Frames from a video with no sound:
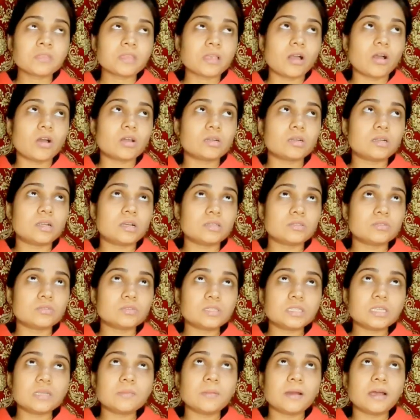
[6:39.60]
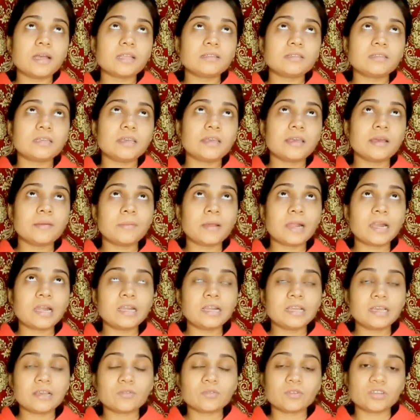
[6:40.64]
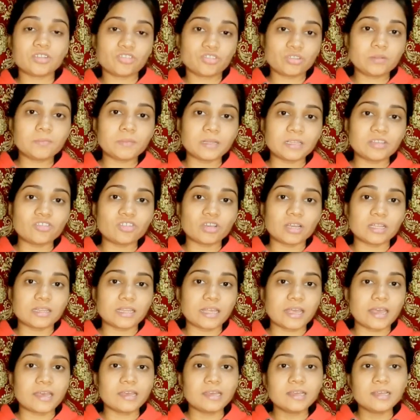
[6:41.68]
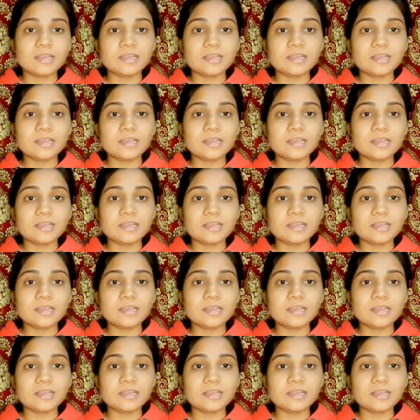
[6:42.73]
और दूसरी बात ये हमारे लिए क्वेश्चन बन जाता है